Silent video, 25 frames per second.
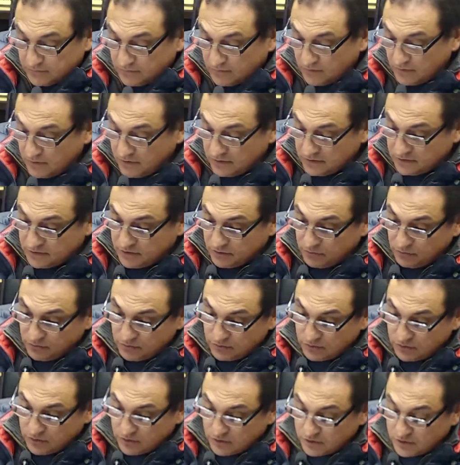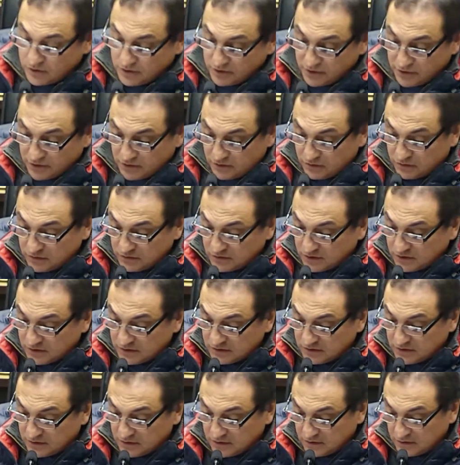En segundo orden de
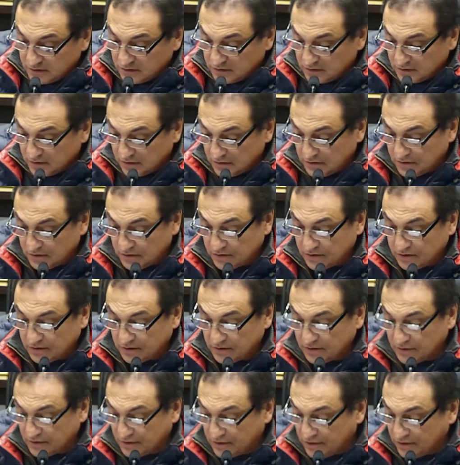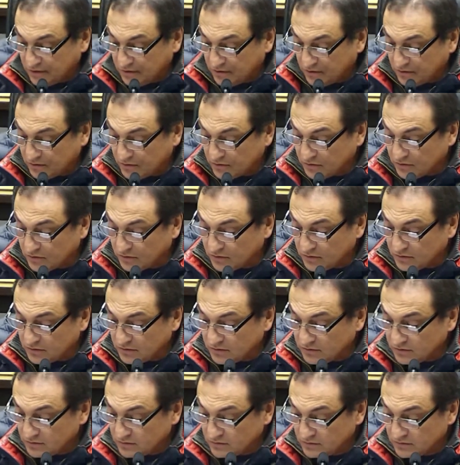cosas, este, quiero
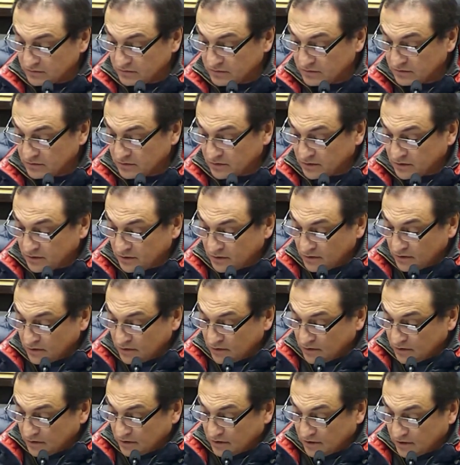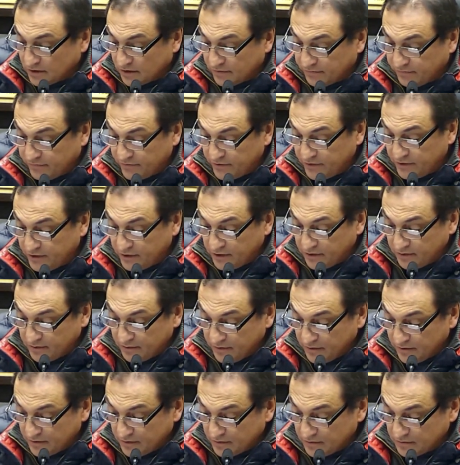
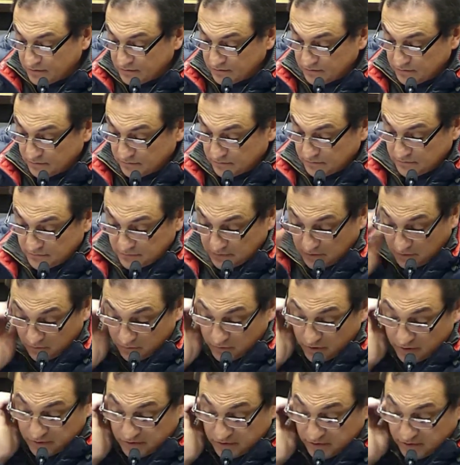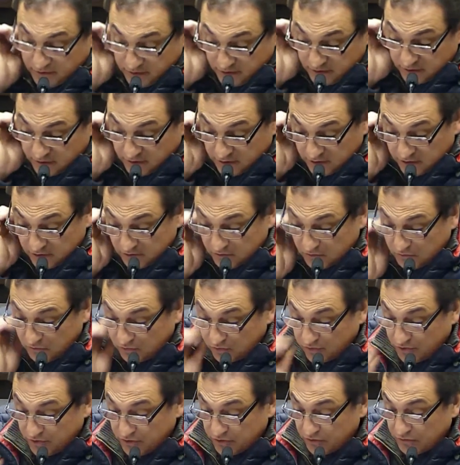referir a un accidente que
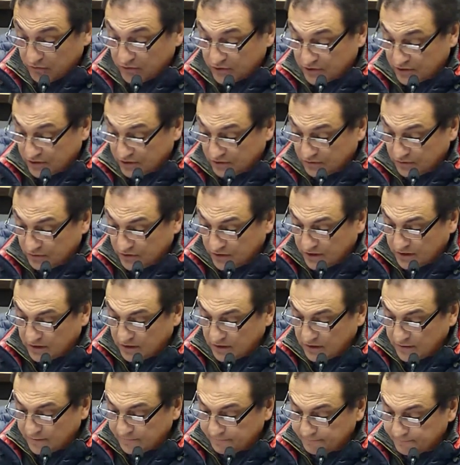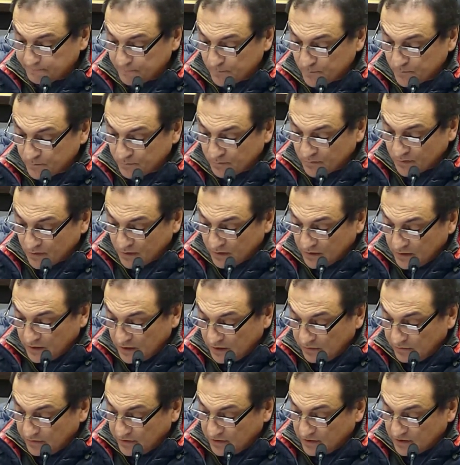ocurrió en nuestra ciudad en
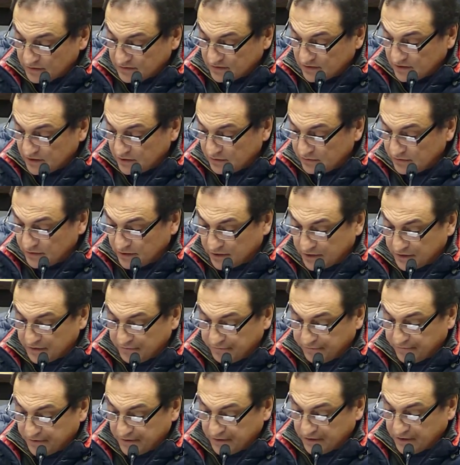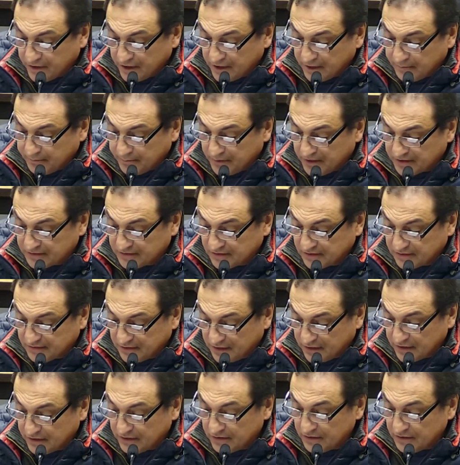la avenida Salaberry, frente a la Plaza Sain,